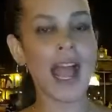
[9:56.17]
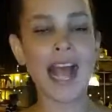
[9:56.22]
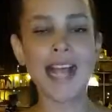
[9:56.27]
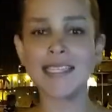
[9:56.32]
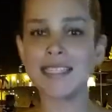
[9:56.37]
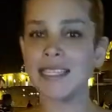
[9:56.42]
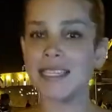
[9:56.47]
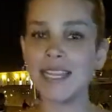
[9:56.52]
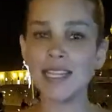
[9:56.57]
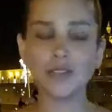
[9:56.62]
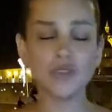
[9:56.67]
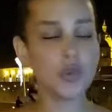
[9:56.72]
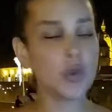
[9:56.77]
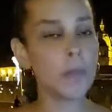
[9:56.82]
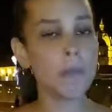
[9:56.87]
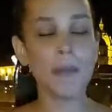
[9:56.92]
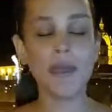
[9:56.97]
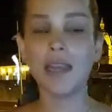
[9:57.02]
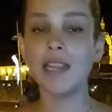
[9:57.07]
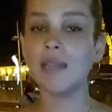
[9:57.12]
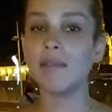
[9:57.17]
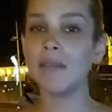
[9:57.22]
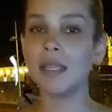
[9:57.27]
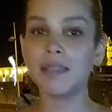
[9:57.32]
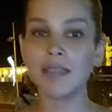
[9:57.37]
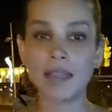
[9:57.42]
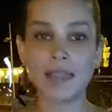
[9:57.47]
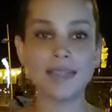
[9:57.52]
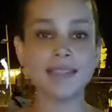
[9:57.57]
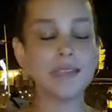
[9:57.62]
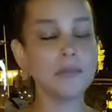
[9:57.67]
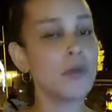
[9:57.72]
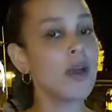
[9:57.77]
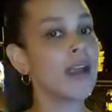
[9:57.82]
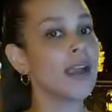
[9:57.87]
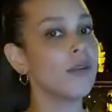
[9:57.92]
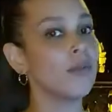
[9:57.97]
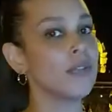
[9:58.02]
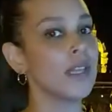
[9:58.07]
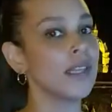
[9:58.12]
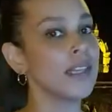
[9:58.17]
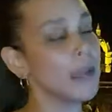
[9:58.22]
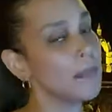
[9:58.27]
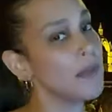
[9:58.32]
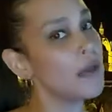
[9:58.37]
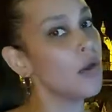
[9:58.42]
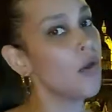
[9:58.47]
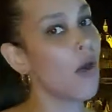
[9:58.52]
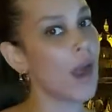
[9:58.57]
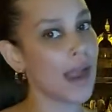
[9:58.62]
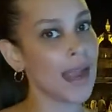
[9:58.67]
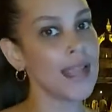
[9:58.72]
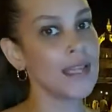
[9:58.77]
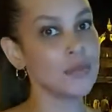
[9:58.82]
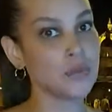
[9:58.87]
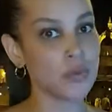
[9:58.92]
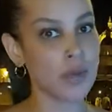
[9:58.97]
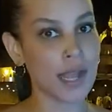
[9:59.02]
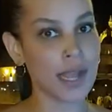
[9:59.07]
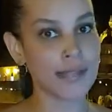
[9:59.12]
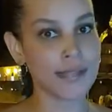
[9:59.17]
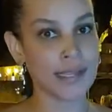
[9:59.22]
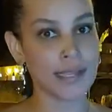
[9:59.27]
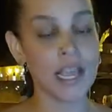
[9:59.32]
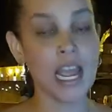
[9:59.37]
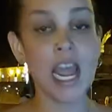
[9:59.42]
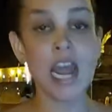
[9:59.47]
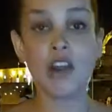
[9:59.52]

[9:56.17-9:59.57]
Así que súper invitadísimos a que ustedes también lo hagan en sus casas.